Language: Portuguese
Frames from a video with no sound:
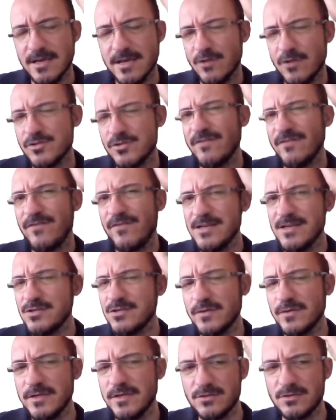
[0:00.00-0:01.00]
Eu já
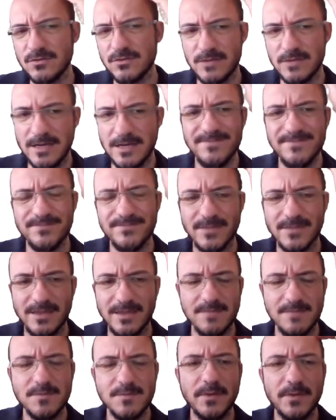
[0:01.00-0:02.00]
faço isso, tá?
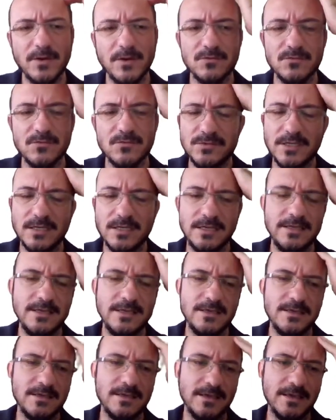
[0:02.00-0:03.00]
Quem me pergunta
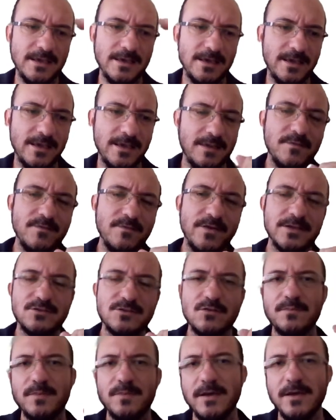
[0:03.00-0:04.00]
ali, é, quem me
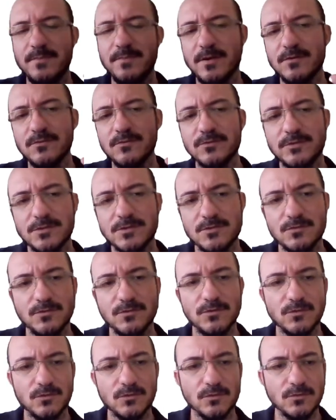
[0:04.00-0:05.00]
faz é, perguntas
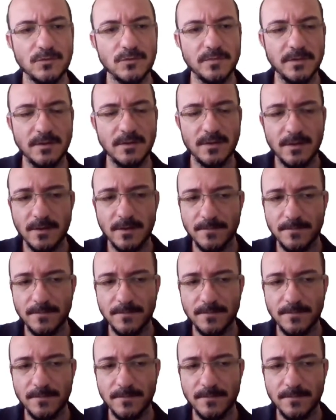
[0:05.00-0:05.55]
no YouTube,